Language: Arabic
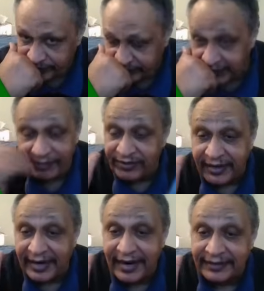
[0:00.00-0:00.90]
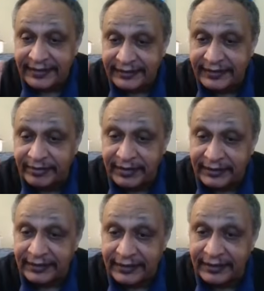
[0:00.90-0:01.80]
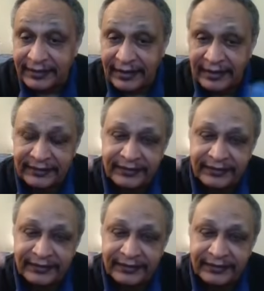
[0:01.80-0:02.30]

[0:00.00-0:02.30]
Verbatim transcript: دي الفكرة الأساسية بتاعت الضغط العكسي